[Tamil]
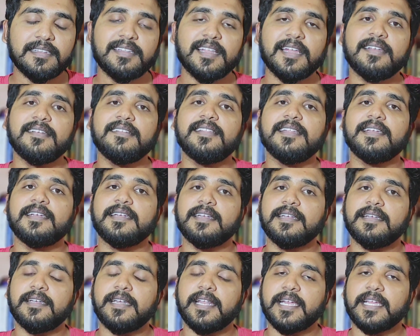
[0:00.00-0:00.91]
சன்செட்
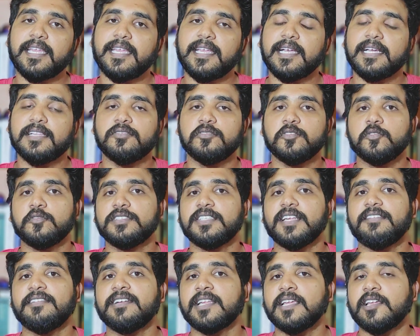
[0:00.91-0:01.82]
ட்ரெக்கிங் அது வந்து
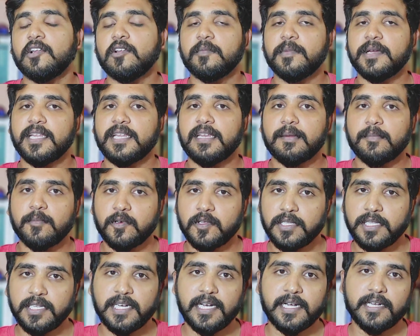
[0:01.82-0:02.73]
ஒரு செவன் கிலோமீட்டர் நம்ம
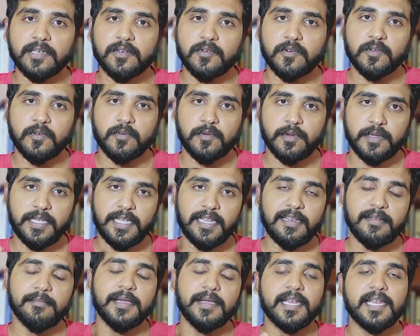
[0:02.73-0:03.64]
வந்து நடக்கணும்
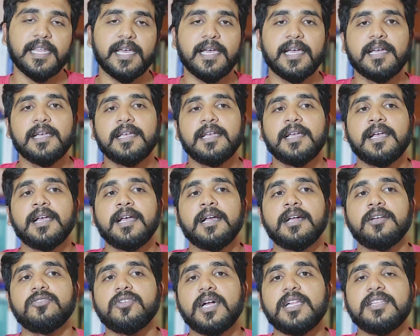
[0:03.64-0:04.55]
ஹில் மேலே
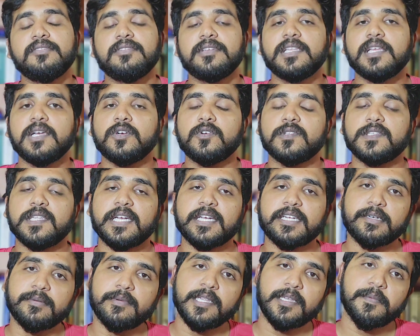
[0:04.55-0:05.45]
ஸோ அது வந்து அவங்க வந்து
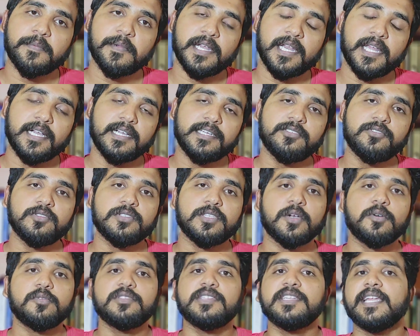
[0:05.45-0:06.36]
அக்காமடேட் பண்ணாங்க ஸோ
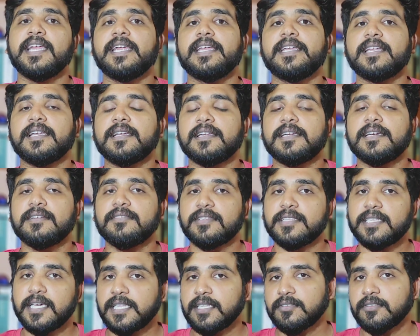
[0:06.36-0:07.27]
தௌசண்ட் எயிட் ஹண்ட்ரட்
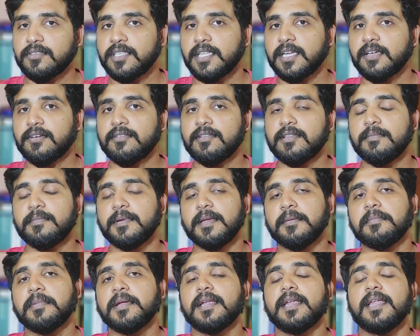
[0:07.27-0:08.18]
வந்து அதுக்கு வந்து நான் வந்து
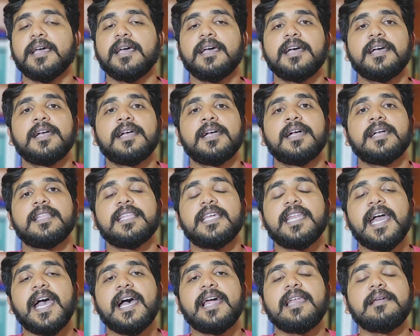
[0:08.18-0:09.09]
பே பண்ணேன்
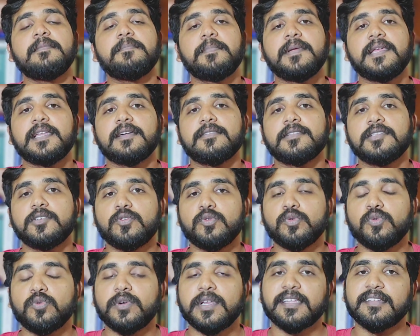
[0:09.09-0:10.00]
தென் ஆலப்பியில் வந்து
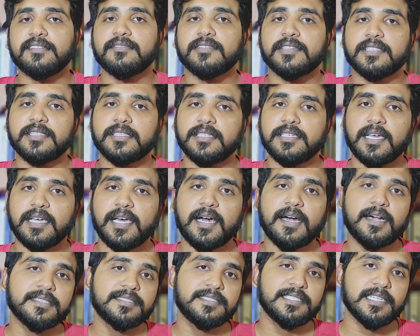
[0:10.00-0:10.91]
டூ டேஸ் வந்து
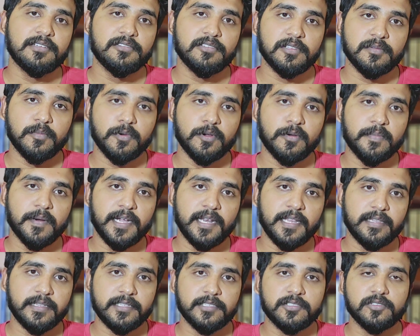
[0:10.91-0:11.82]
ஹாஸ்டல் வந்து புக்
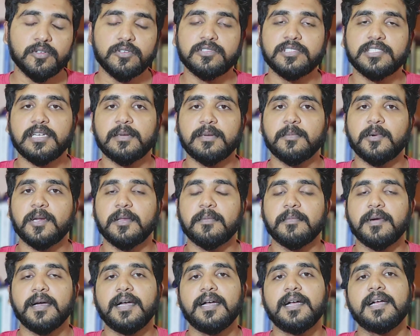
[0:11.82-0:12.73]
பண்ணியிருந்தேன் ஹோஸ்டல்
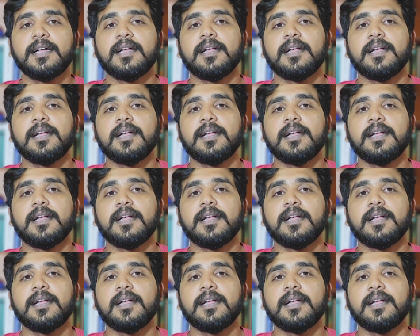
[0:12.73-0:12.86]
மூலிமா